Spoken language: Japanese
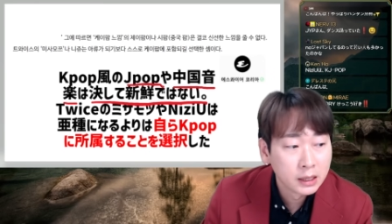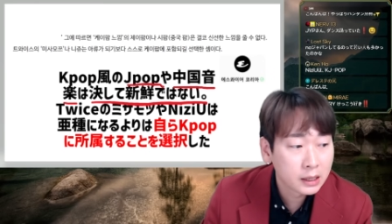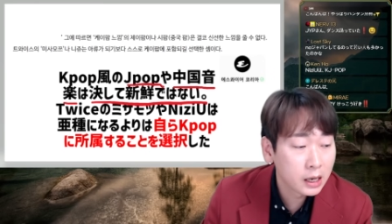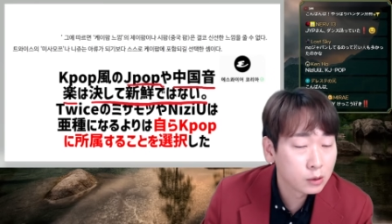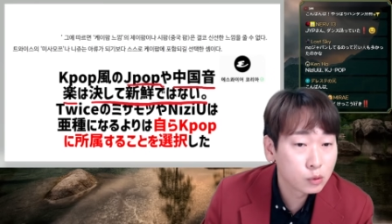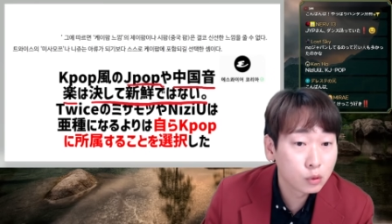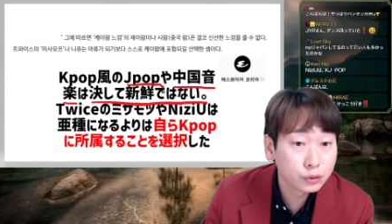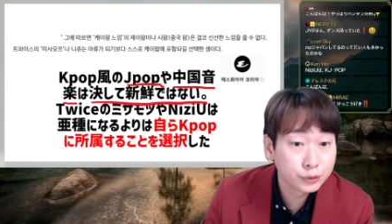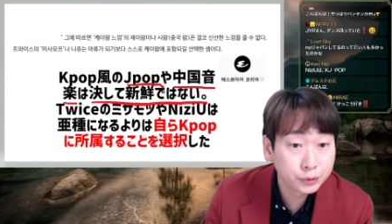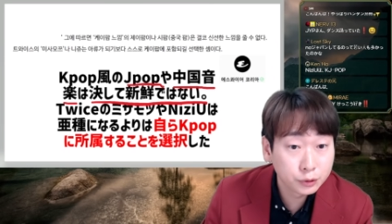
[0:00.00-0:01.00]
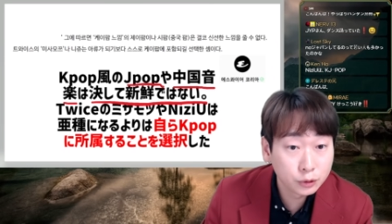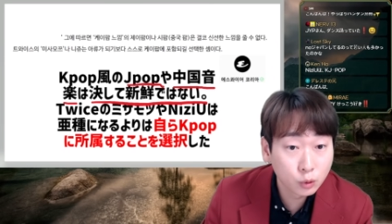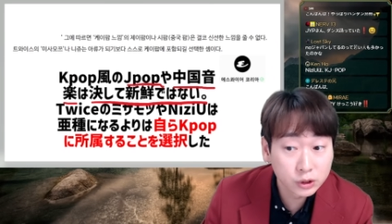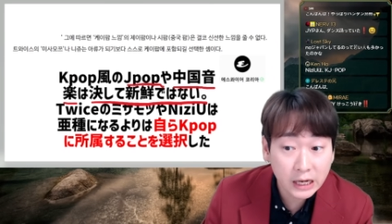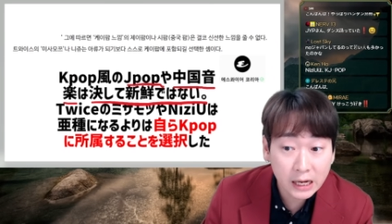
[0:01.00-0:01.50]
韓国風
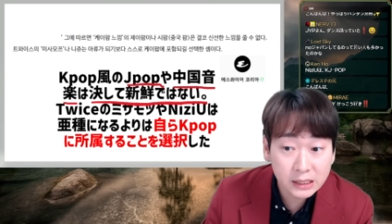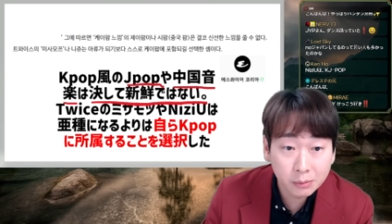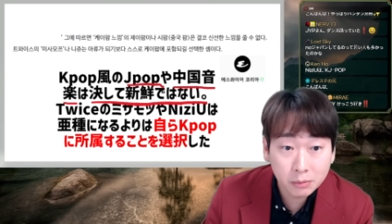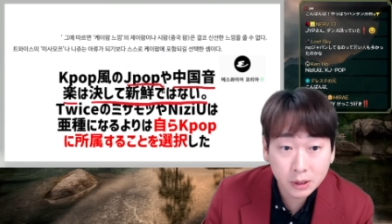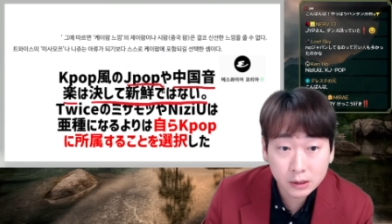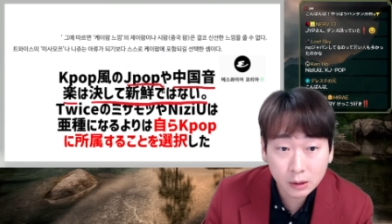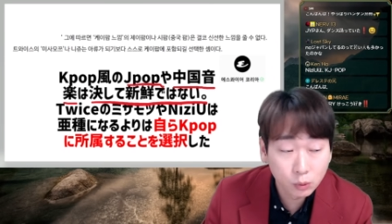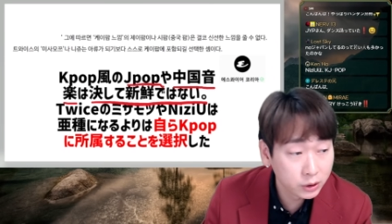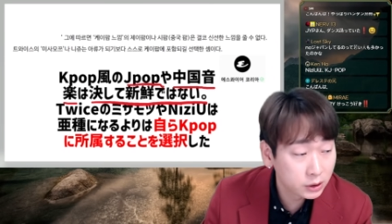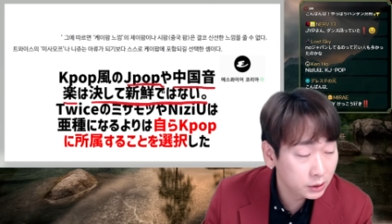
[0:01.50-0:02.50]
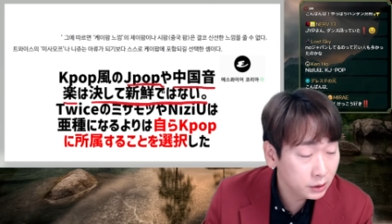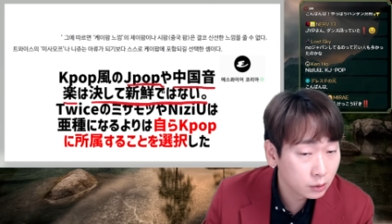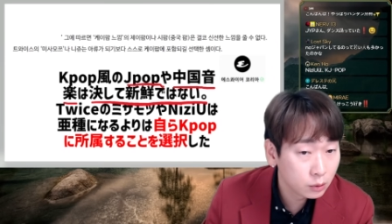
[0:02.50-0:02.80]
のジャージャー麺皆さん美味しい？